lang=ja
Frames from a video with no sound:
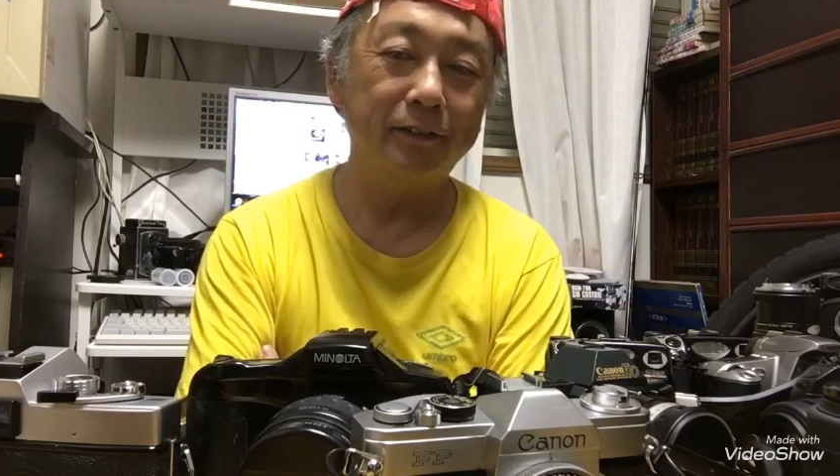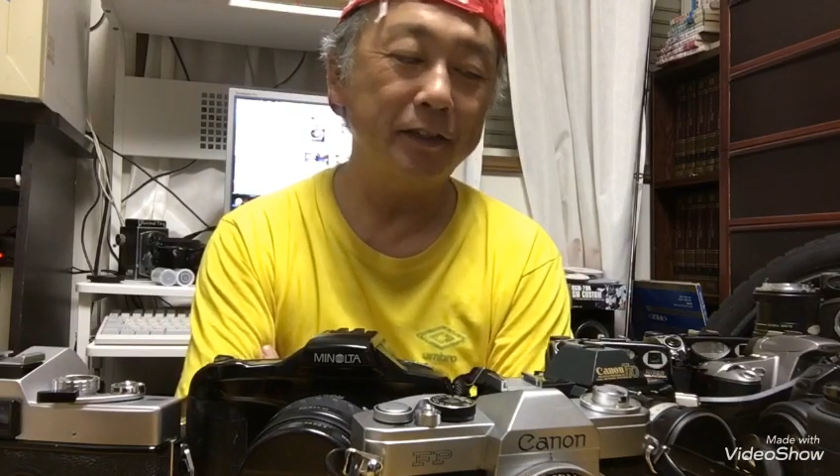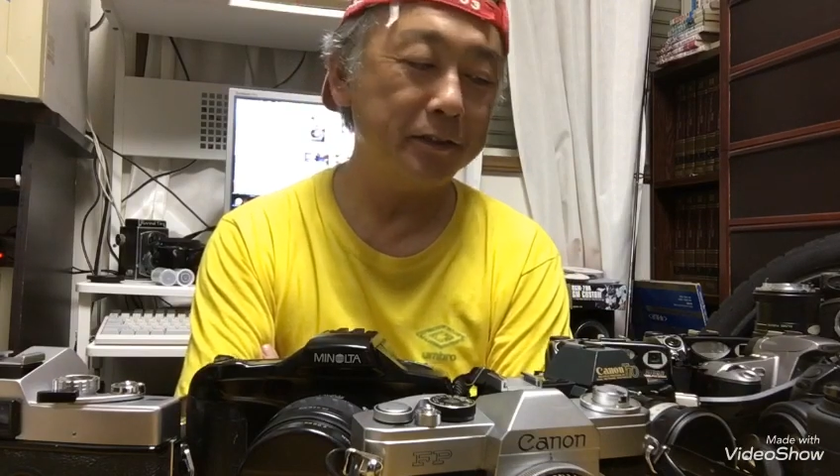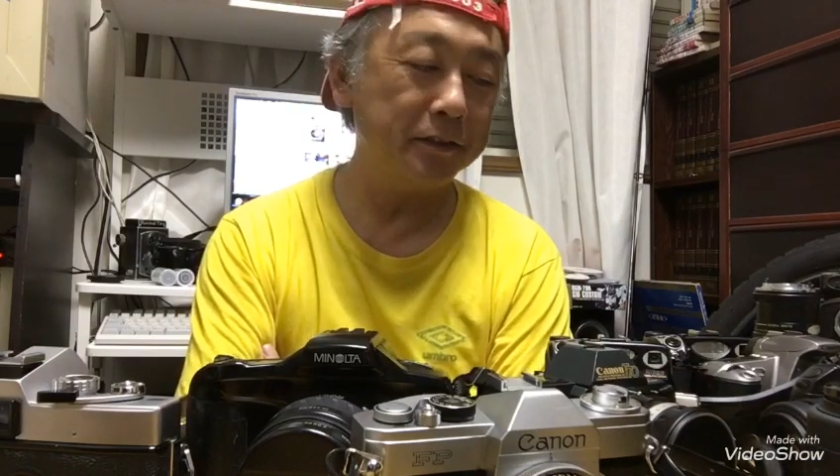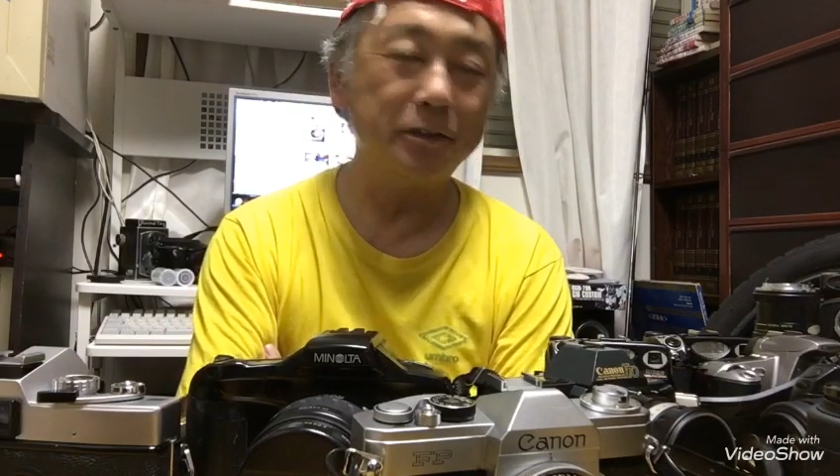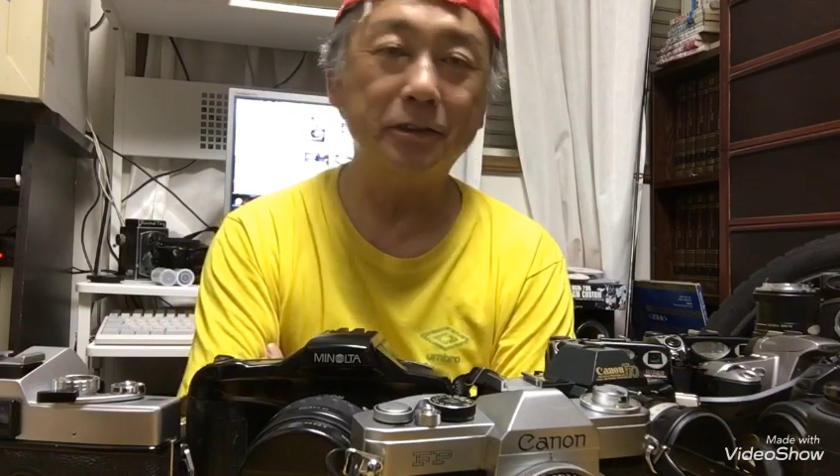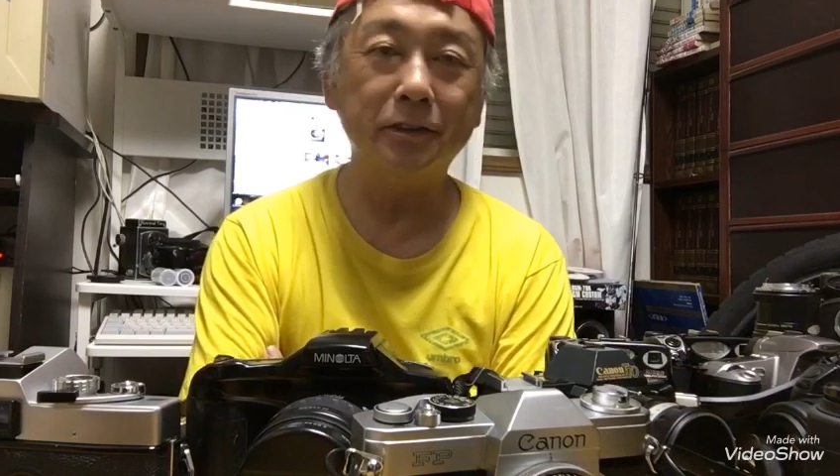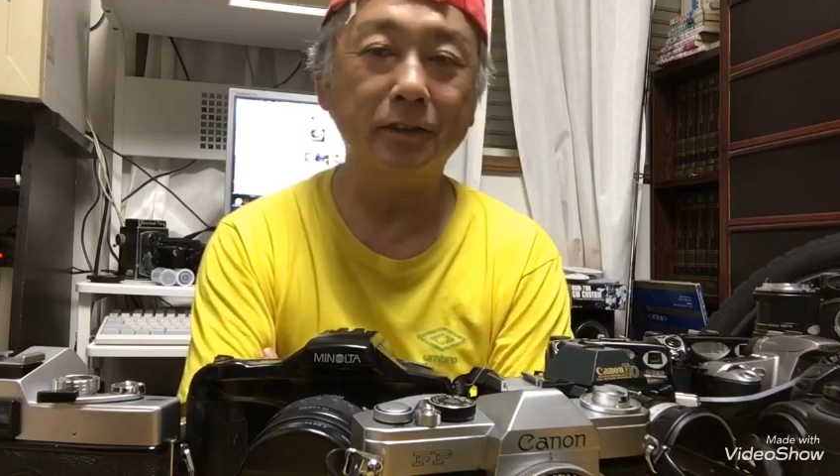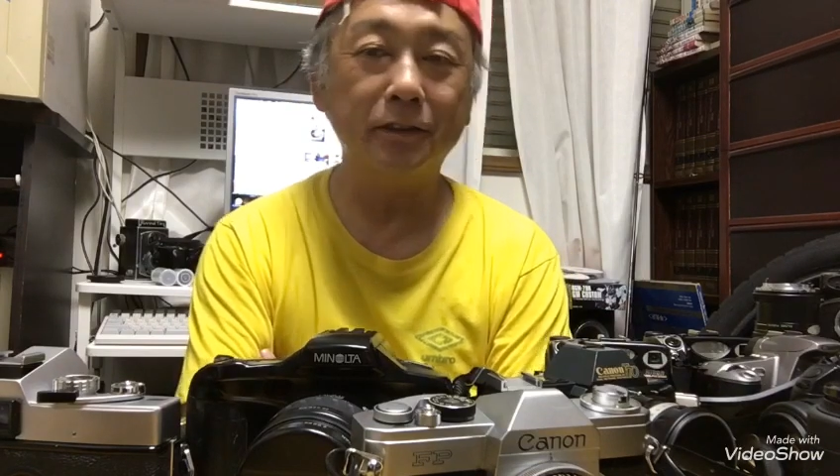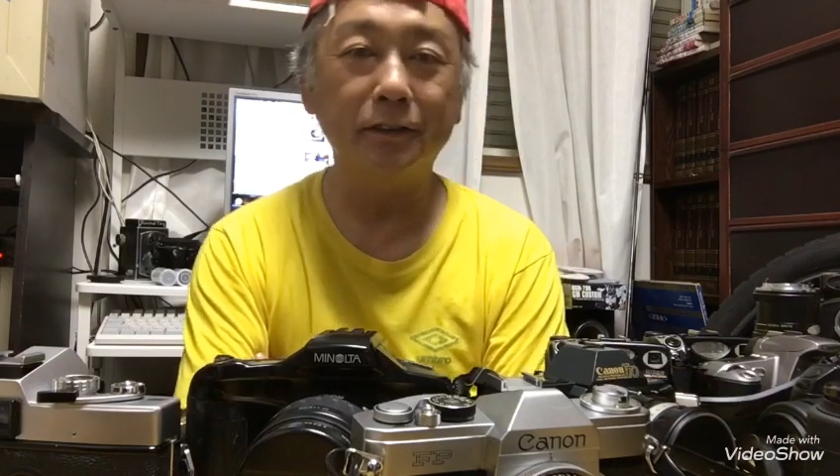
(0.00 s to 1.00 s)
電
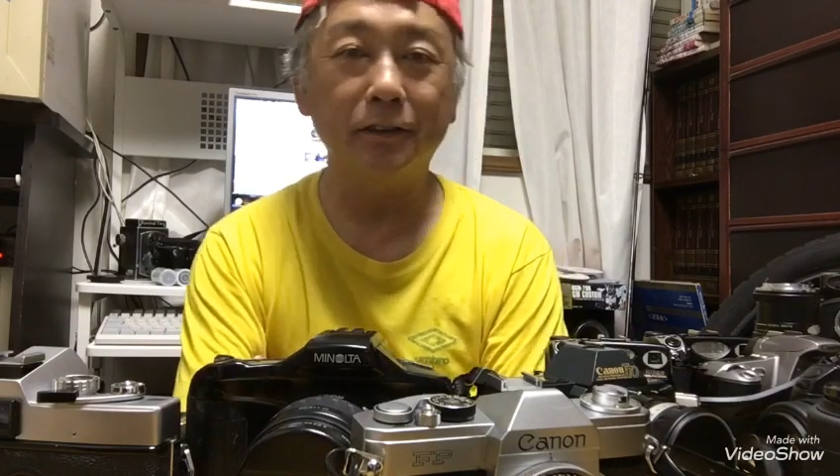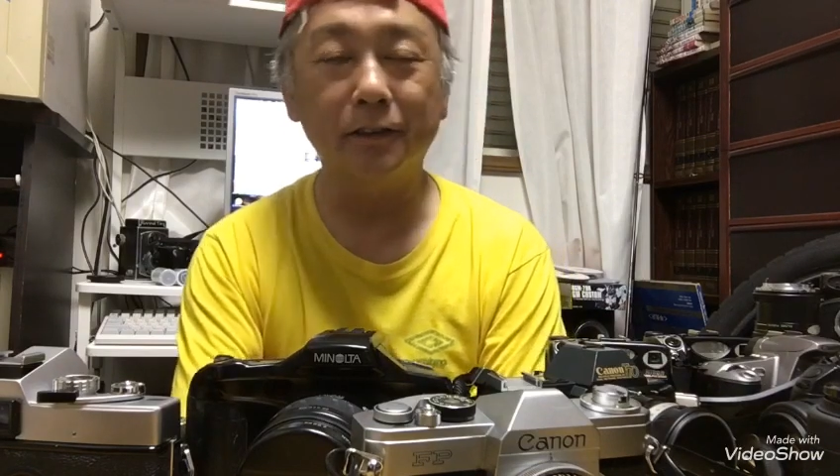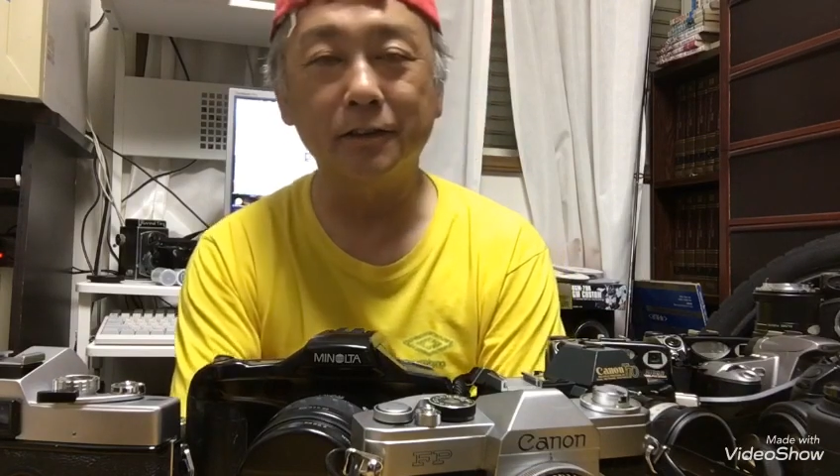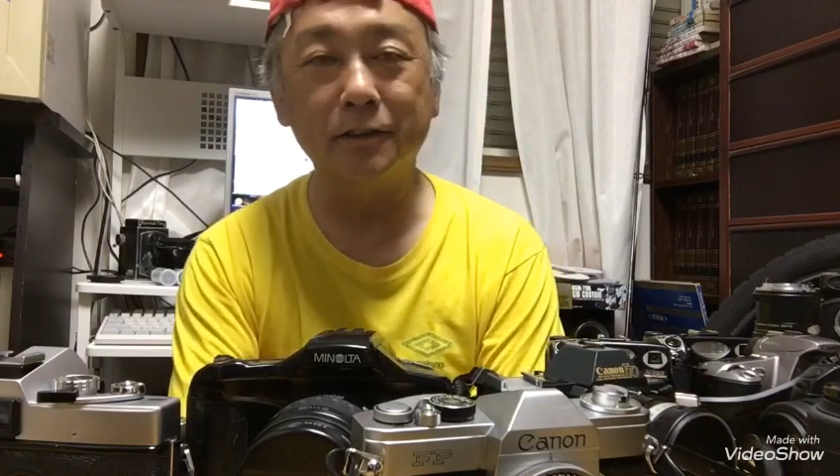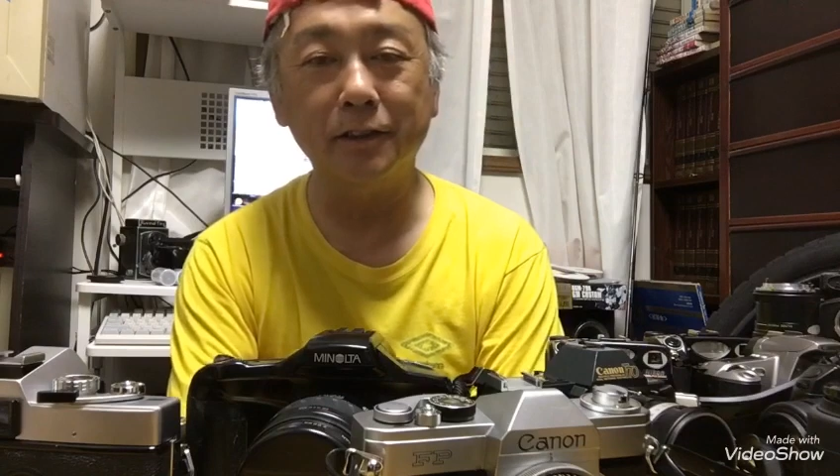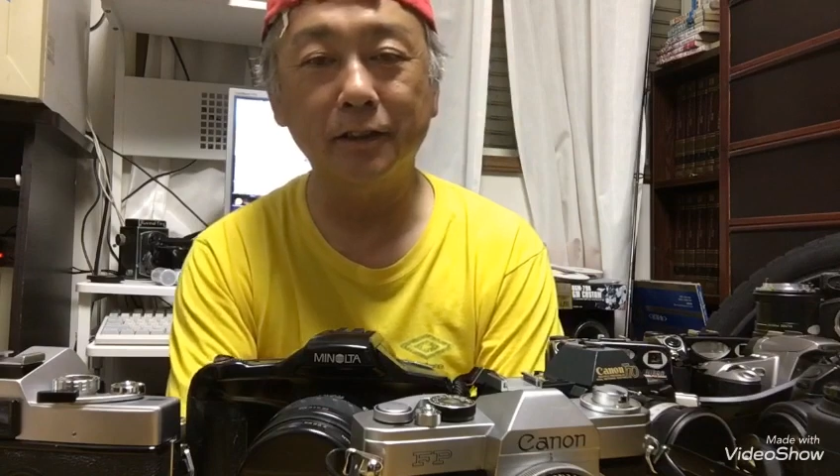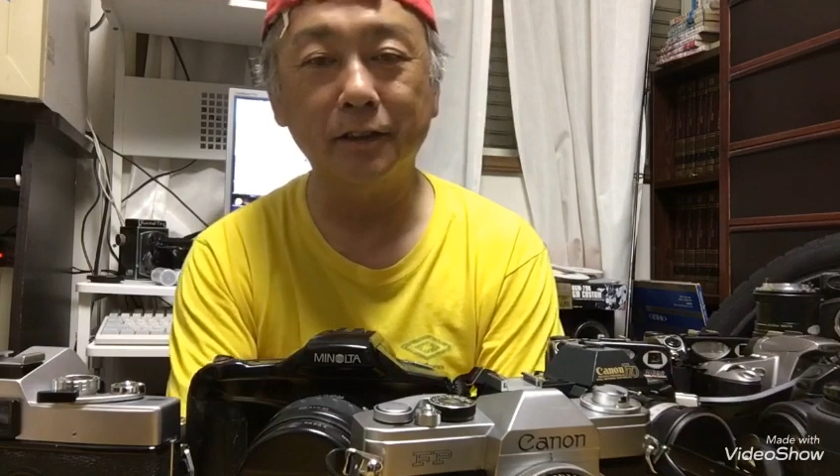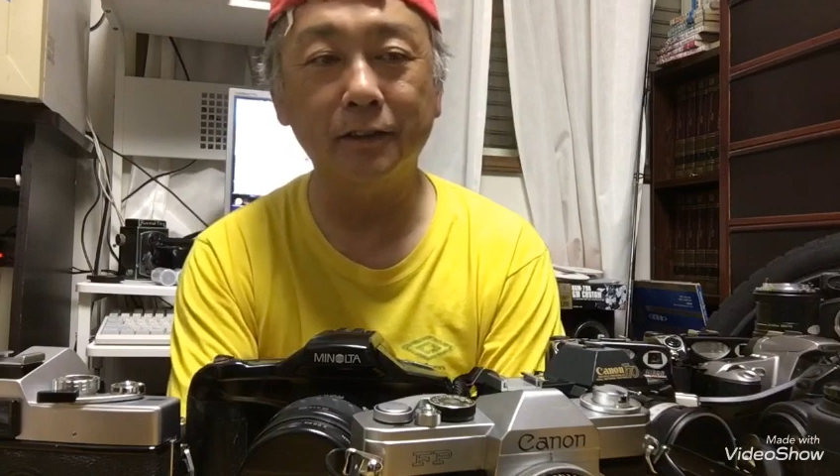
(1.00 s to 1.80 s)
池がですね